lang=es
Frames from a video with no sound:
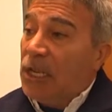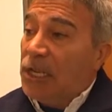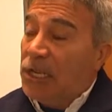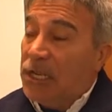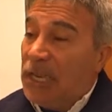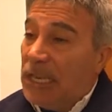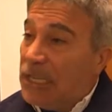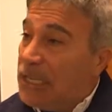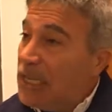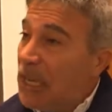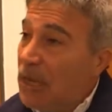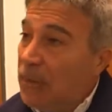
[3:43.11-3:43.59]

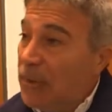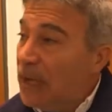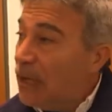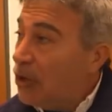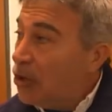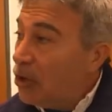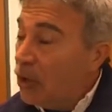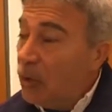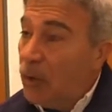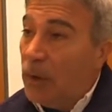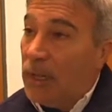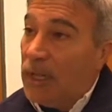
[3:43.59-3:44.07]
se
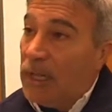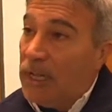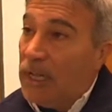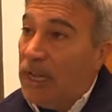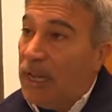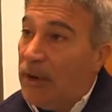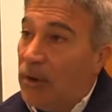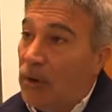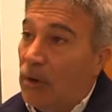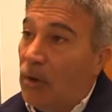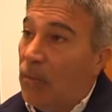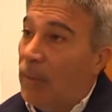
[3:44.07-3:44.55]
lleven todo el
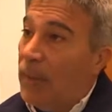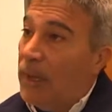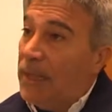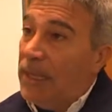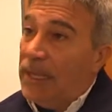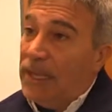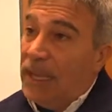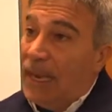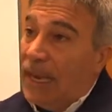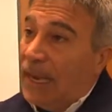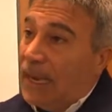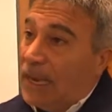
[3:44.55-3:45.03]
dinero y lo
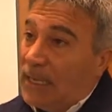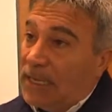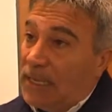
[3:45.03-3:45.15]
manden a las